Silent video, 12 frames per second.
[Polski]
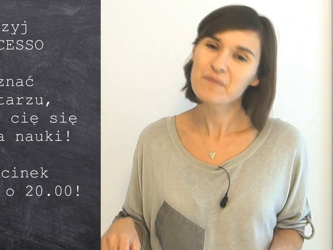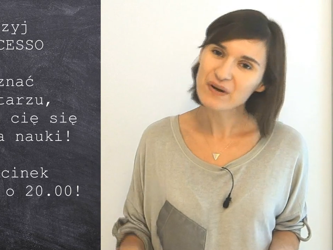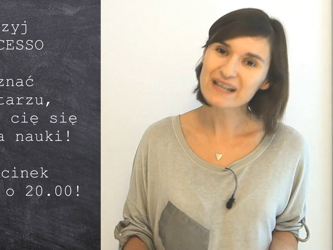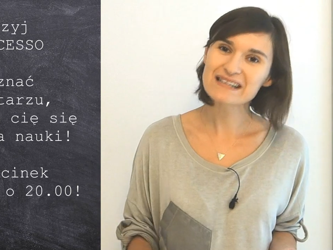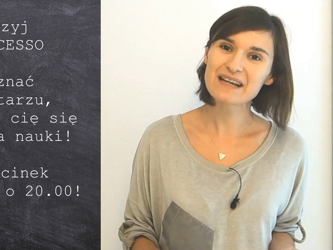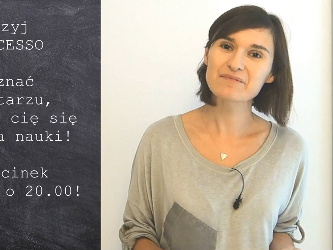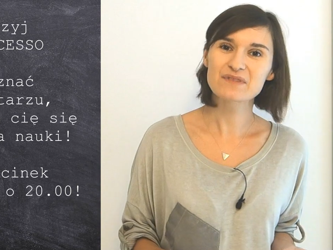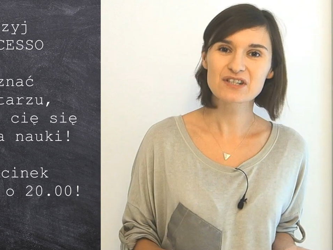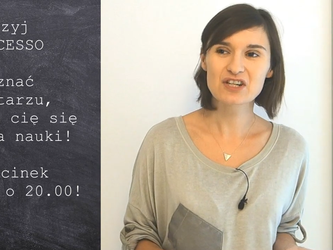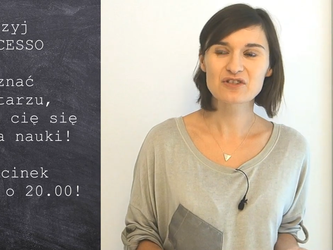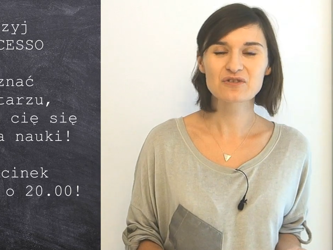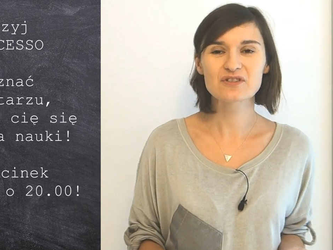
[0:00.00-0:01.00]
Polecam
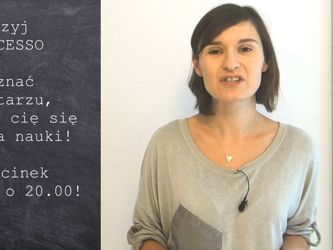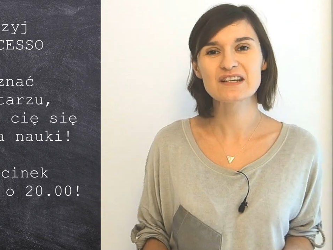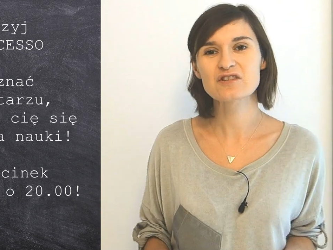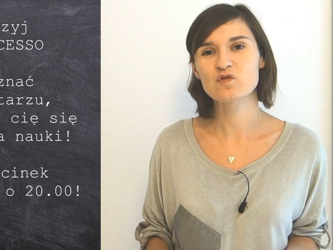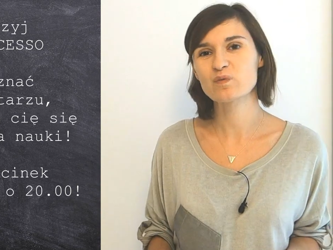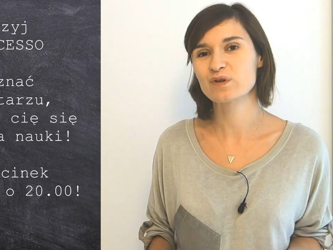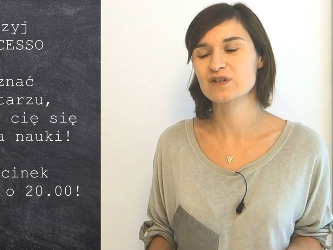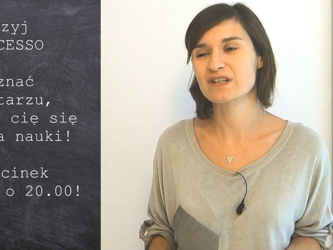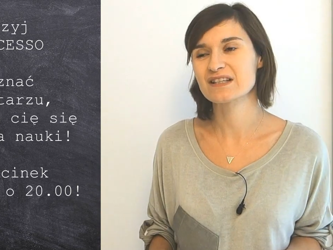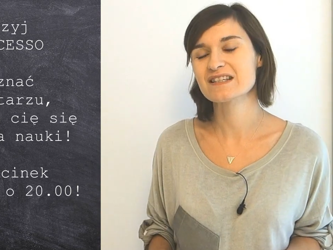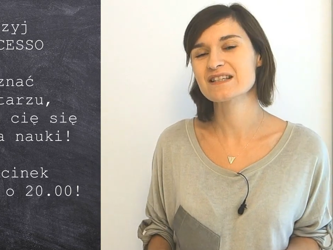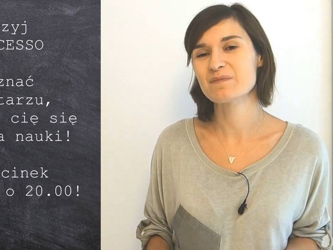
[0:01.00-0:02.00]
6 odcineczków po
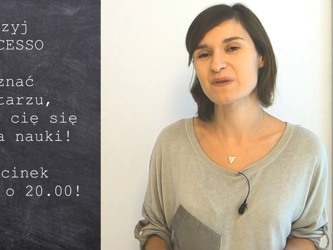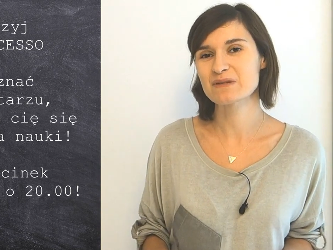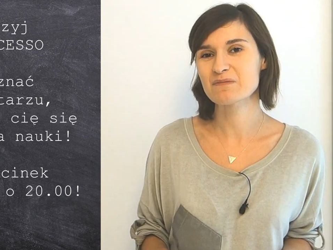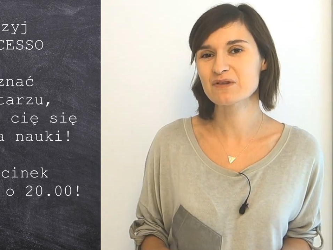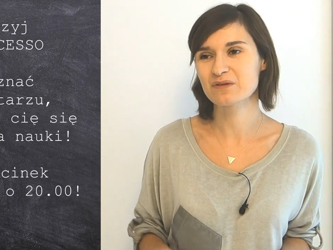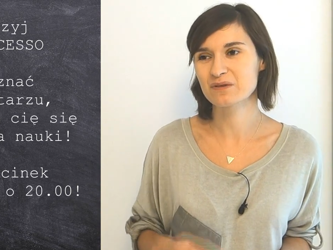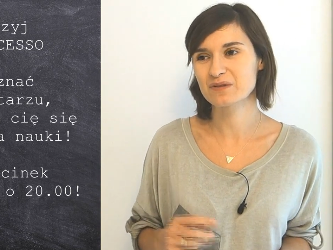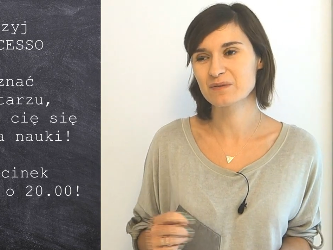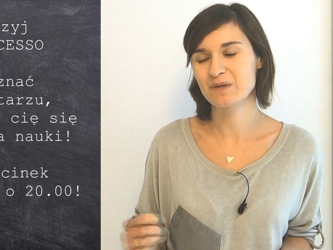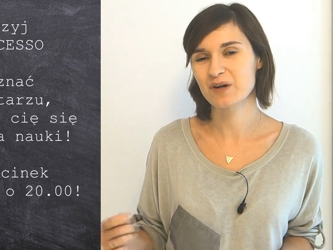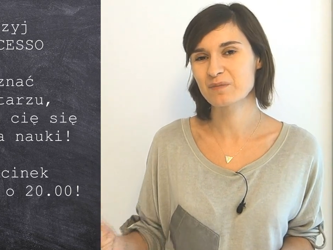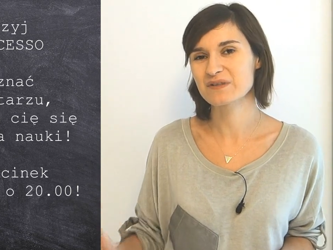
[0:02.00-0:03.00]
45 minut, to
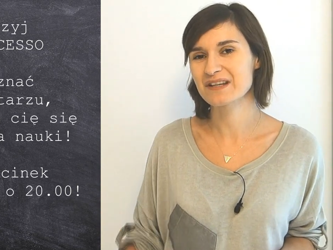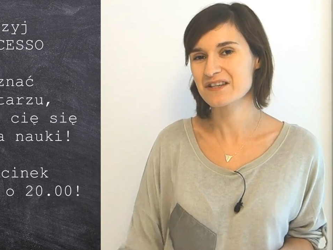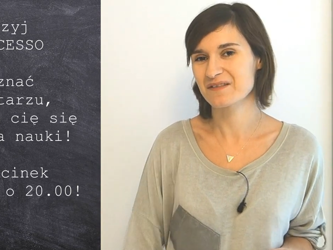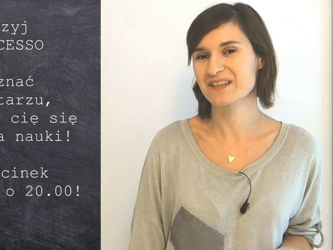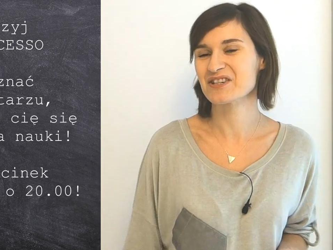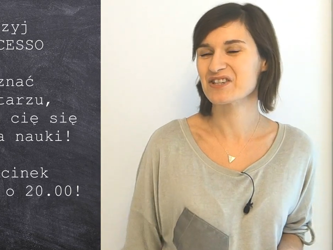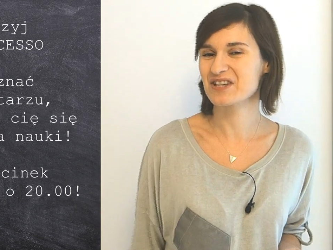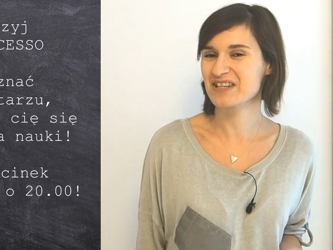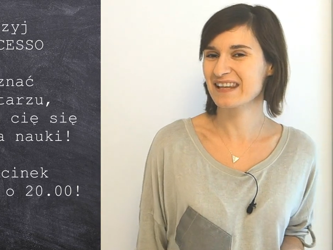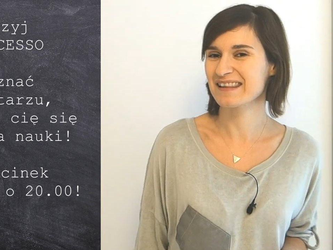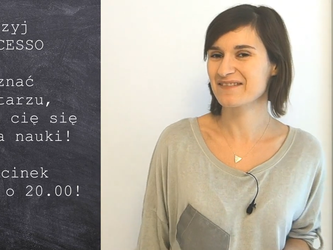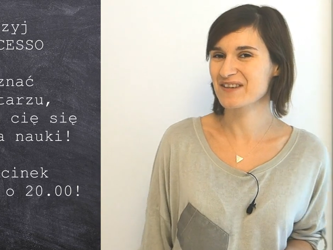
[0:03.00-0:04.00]
sobie hopsniecie w jakiś
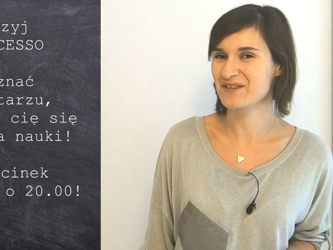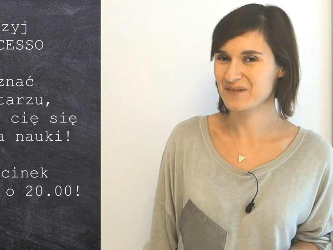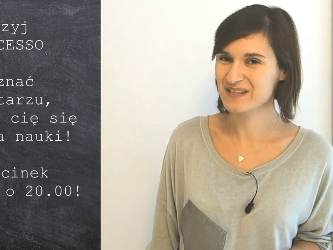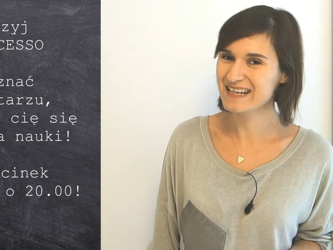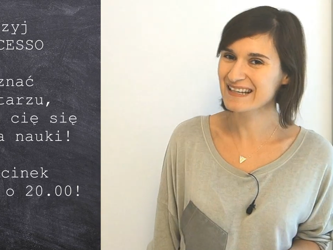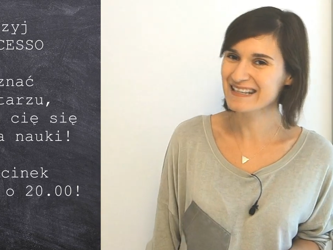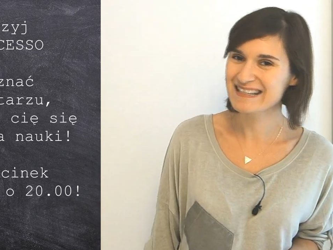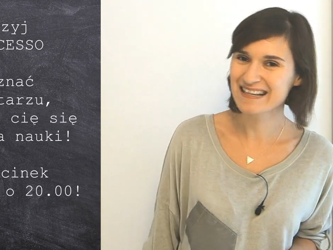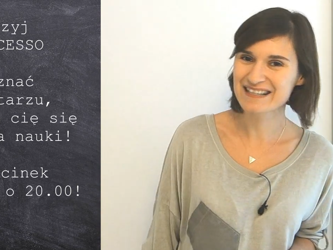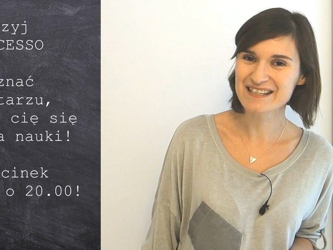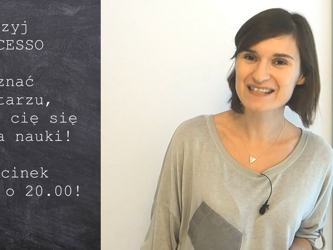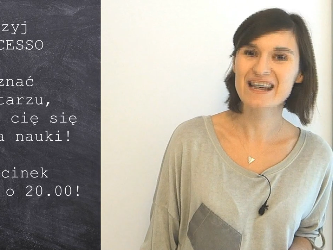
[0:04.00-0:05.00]
jesienny wieczór. Dzięki
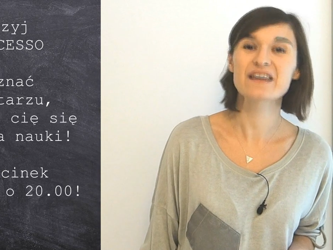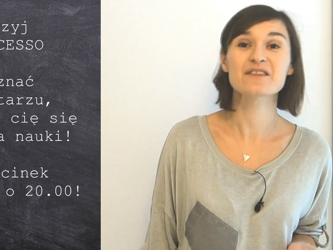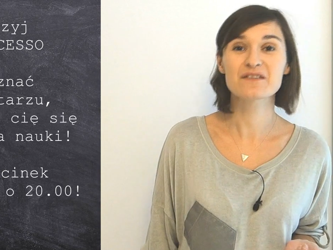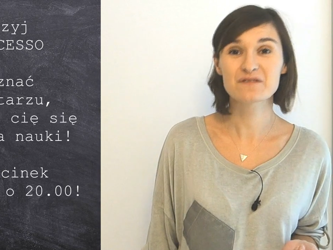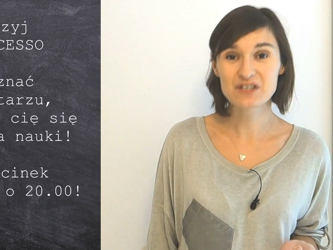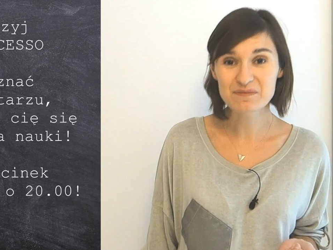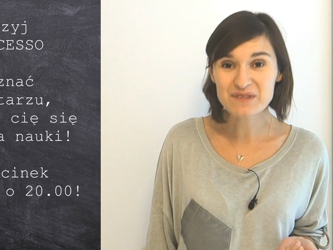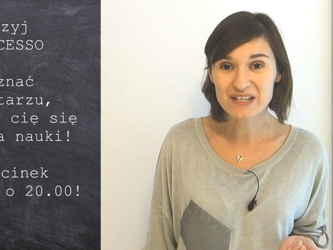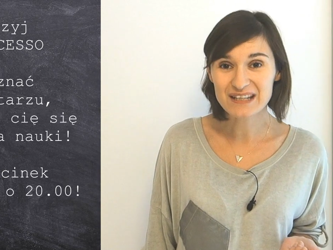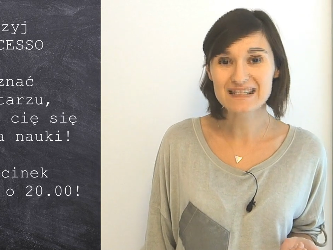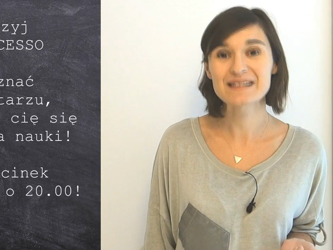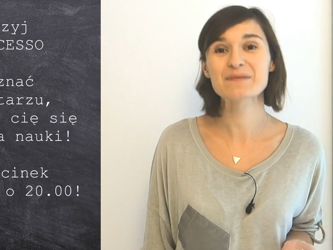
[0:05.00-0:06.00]
za dzisiaj. Widzimy
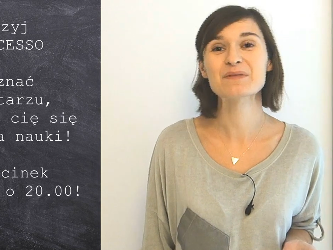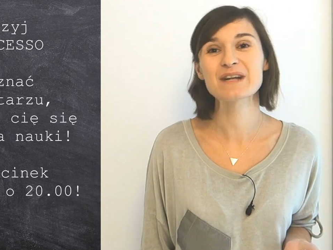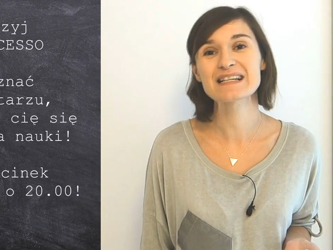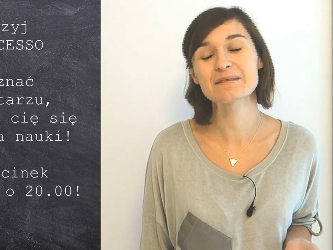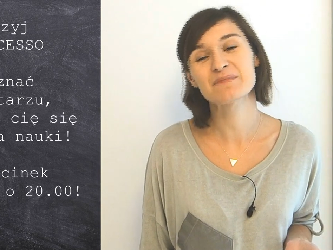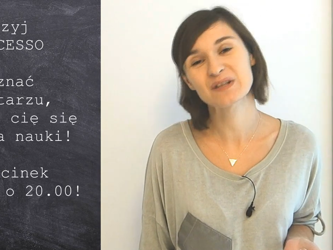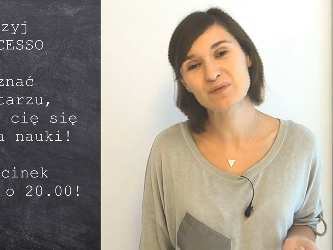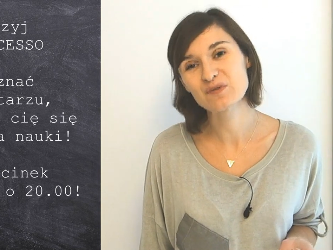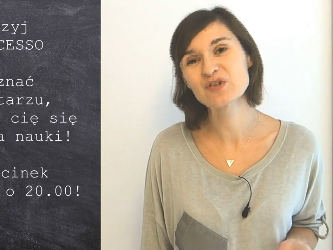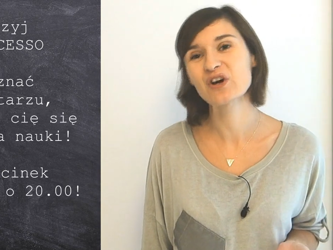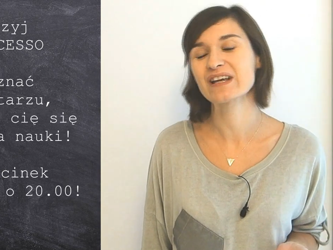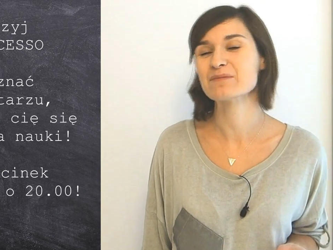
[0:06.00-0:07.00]
się następnym razem. Będę
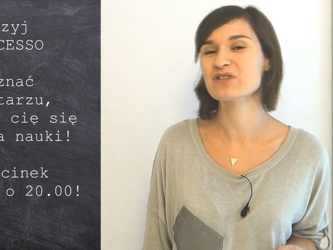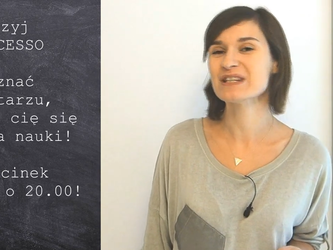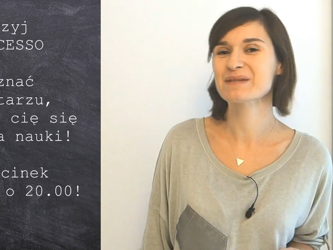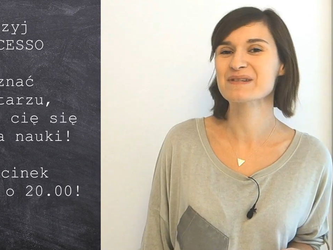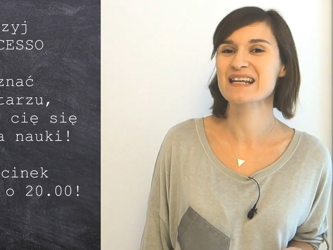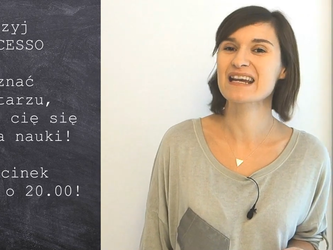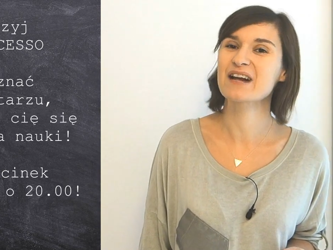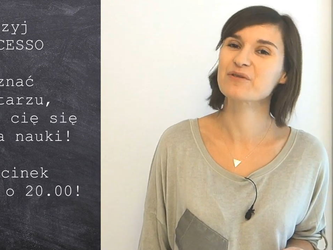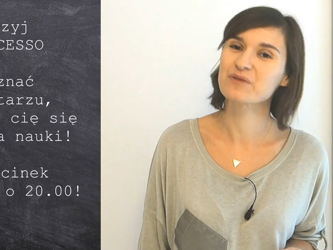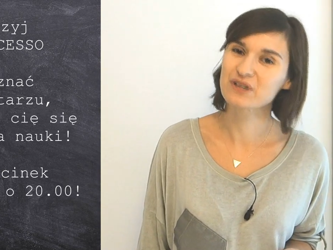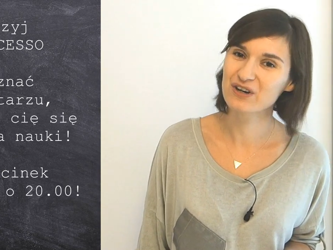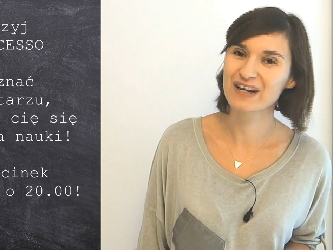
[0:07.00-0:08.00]
mówić o jakimś innym
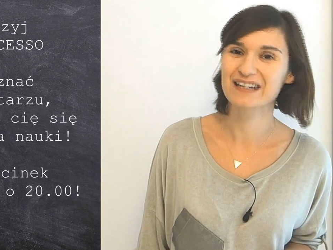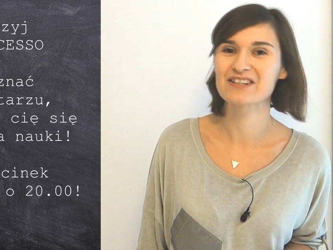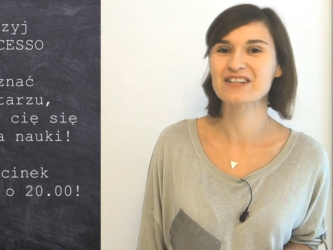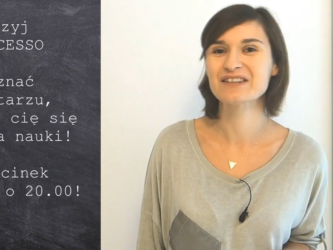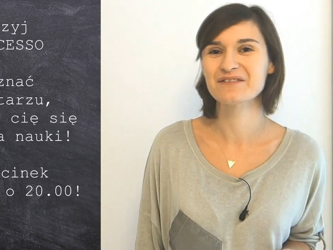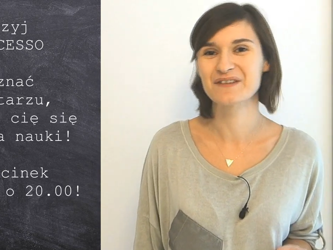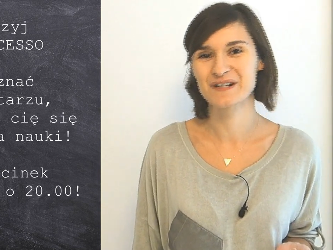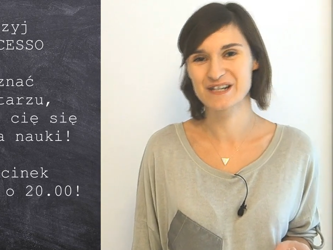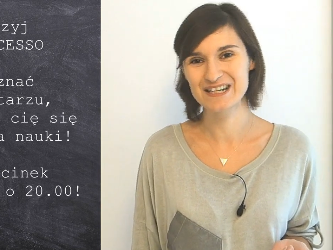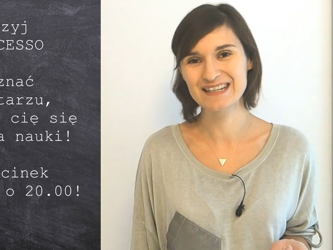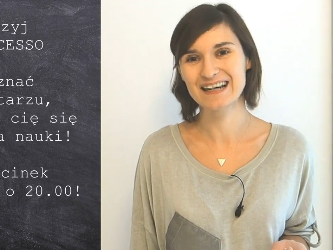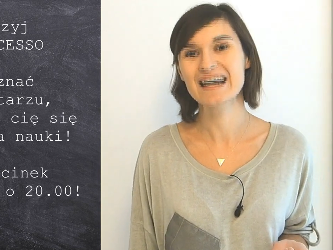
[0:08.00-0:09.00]
serialu i o jakichś innych
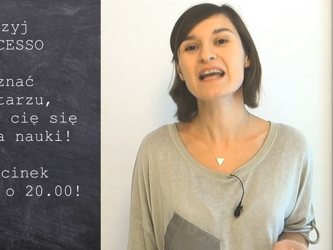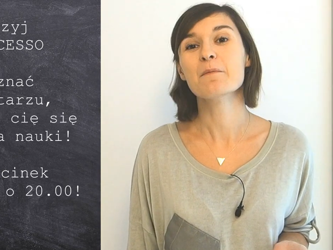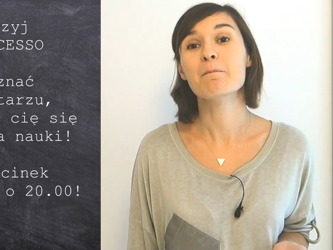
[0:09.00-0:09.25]
wyrażeniach.